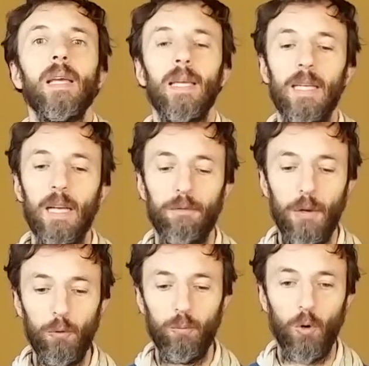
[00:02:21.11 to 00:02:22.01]
Et il a
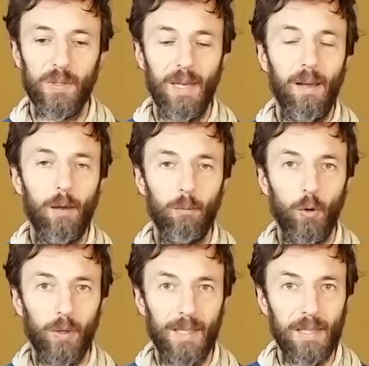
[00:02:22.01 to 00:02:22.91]
fallu pour ça
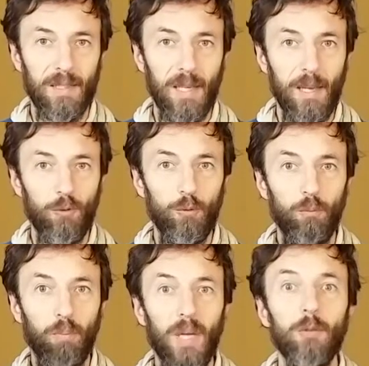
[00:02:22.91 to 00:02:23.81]
euh, casser
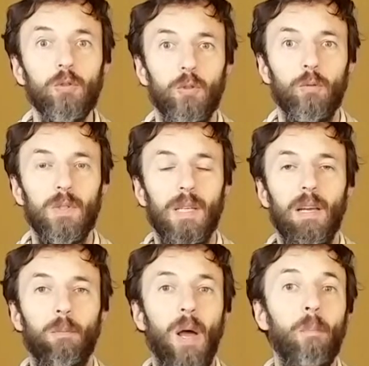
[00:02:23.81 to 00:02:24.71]
une prénotion,
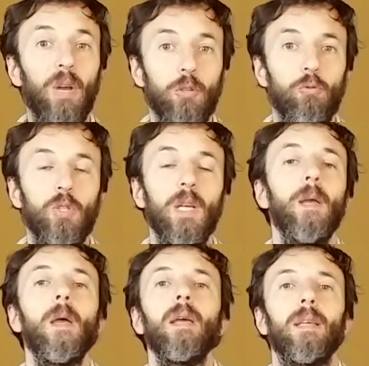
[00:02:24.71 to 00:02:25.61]
c'est-à-dire un
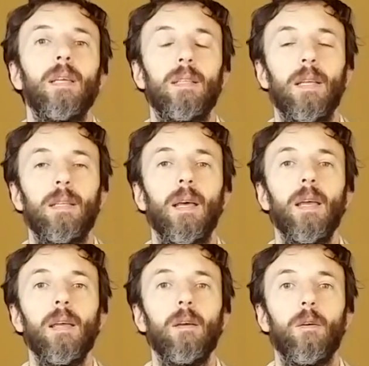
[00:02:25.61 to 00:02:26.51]
préjugé qui était
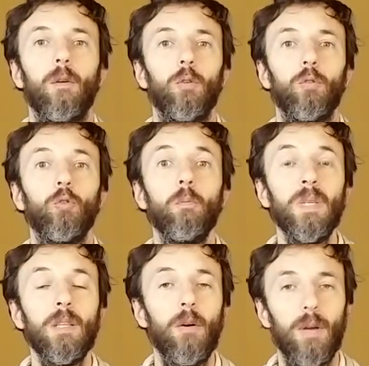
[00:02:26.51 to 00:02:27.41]
très euh,
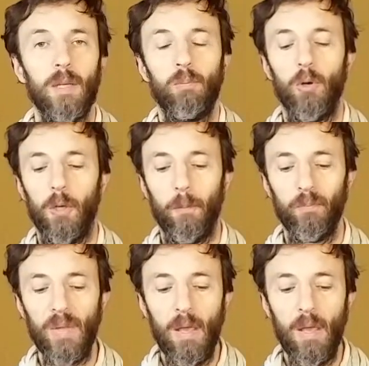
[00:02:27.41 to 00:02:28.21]
dominant à l'époque.